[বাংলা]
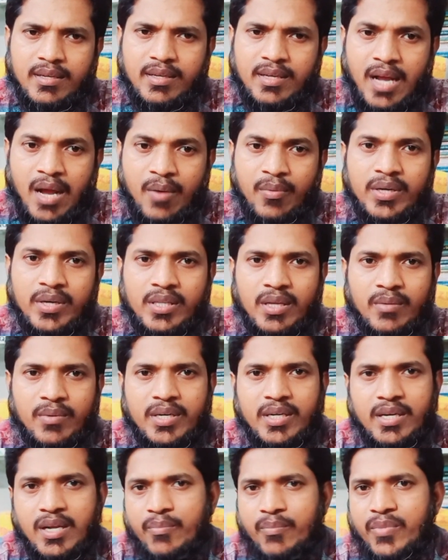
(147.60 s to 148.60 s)
খাবার
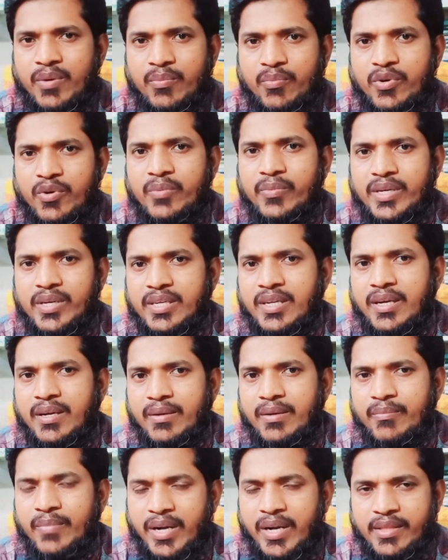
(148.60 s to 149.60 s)
দাবারটা আপনার পরিমাণটা
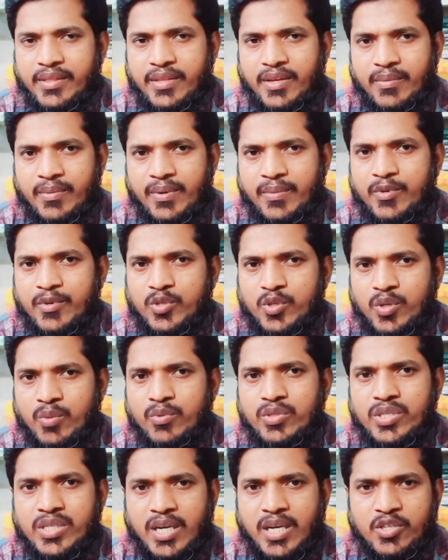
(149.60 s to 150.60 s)
বাড়াতে হবে এবং
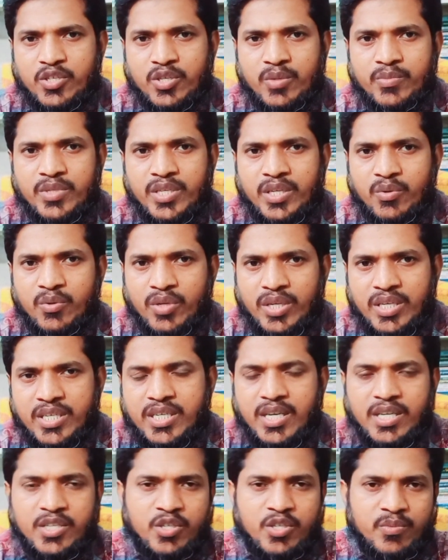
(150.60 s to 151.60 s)
সবুজ শাকসবজি রঙিন
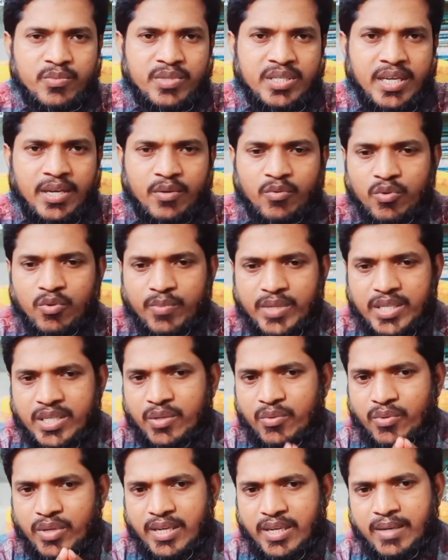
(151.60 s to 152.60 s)
শাকসবজি এগুলো বেশি
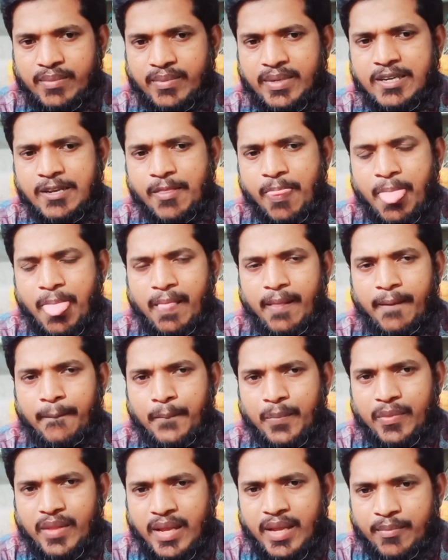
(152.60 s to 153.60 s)
করে খাবেন
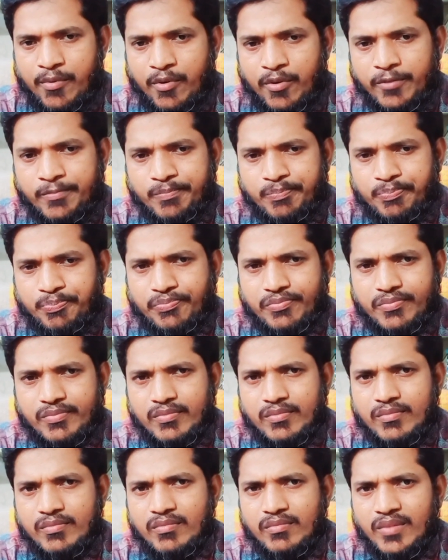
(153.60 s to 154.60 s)
এবং
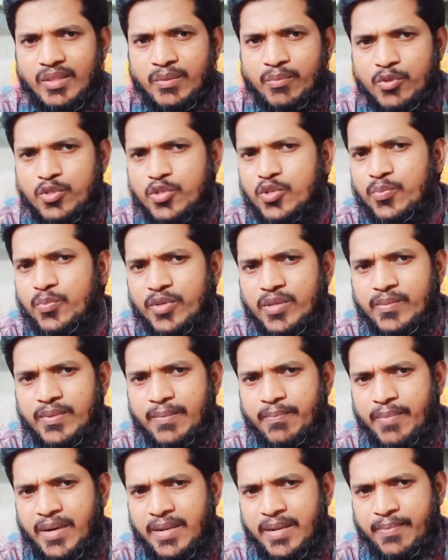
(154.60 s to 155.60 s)
প্রচুর পরিমাণ
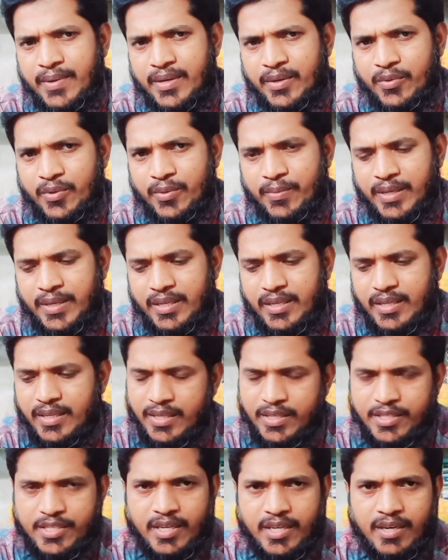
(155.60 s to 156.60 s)
পানি পান করবেন
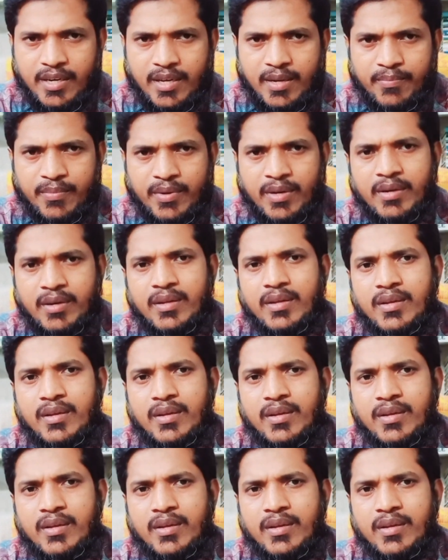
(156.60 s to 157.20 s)
ইনশাআল্লাহ আপনার